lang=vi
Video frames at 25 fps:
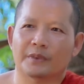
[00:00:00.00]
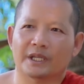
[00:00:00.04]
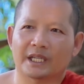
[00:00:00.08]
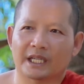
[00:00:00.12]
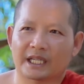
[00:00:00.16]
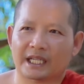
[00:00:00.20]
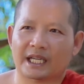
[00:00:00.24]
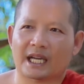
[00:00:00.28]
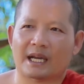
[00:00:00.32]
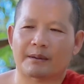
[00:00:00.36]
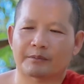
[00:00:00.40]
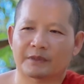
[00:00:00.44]
pe
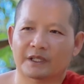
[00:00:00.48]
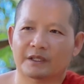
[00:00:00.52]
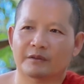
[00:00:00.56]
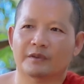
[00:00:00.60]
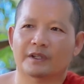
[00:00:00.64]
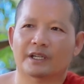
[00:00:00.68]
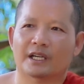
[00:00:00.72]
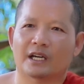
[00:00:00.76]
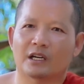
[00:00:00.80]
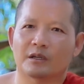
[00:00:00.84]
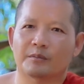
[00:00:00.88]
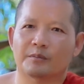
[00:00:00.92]
cam nó
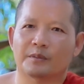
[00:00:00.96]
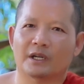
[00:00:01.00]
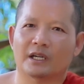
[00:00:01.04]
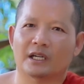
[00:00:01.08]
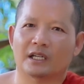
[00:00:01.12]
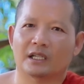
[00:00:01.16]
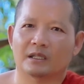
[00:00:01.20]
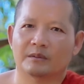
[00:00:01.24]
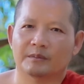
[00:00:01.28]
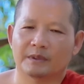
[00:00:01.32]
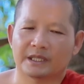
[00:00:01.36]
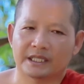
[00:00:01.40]
về oi
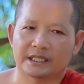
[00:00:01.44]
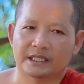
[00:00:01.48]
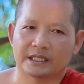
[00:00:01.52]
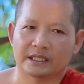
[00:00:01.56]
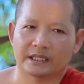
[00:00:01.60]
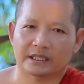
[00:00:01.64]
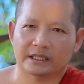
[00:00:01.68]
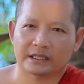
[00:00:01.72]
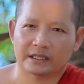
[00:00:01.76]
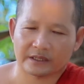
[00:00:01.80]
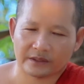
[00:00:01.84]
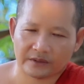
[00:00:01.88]
Paul và
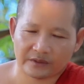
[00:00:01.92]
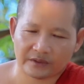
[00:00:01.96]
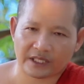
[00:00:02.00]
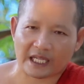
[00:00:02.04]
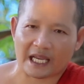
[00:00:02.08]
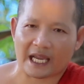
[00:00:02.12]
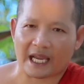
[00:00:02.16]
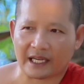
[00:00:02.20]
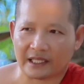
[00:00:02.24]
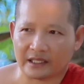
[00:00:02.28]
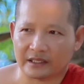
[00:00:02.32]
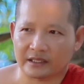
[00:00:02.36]
dương
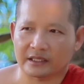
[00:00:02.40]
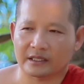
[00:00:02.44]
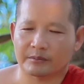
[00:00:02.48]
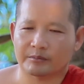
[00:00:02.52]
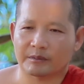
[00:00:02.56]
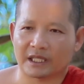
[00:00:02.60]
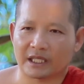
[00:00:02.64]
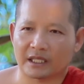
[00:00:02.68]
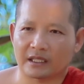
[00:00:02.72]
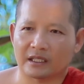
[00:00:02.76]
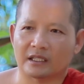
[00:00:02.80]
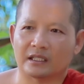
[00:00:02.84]
sang
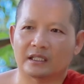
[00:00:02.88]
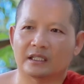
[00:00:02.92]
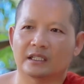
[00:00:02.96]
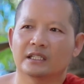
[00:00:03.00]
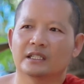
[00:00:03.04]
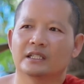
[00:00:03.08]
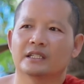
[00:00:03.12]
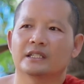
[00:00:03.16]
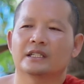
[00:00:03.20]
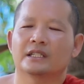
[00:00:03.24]
rương mình lõ